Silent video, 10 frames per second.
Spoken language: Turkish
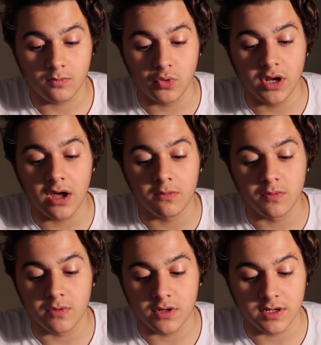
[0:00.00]
Bu ne
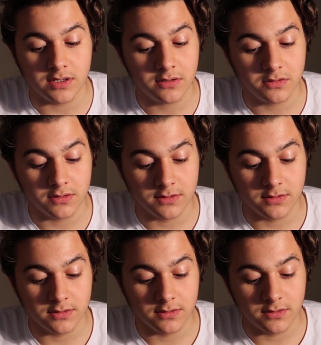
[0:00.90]
abi böyle?
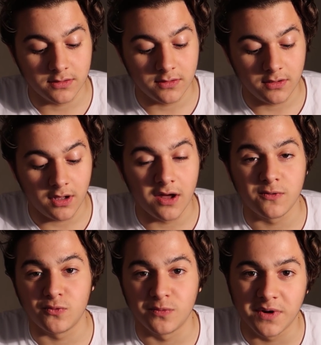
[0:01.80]

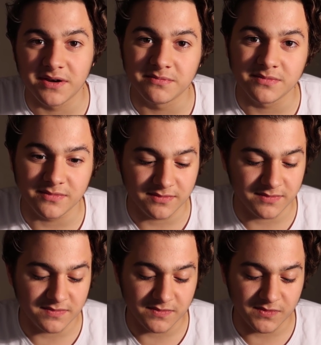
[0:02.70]
Ah umarım
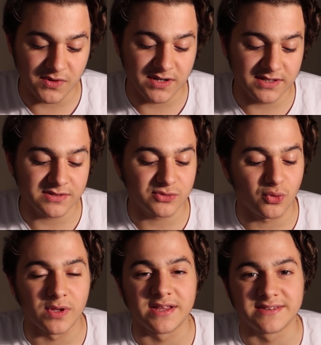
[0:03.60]
böyle
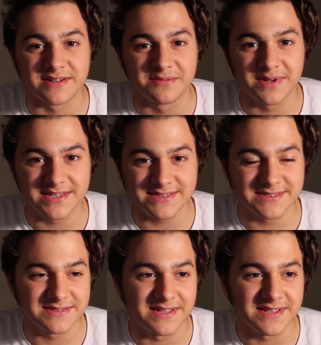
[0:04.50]
dolandırılmayız.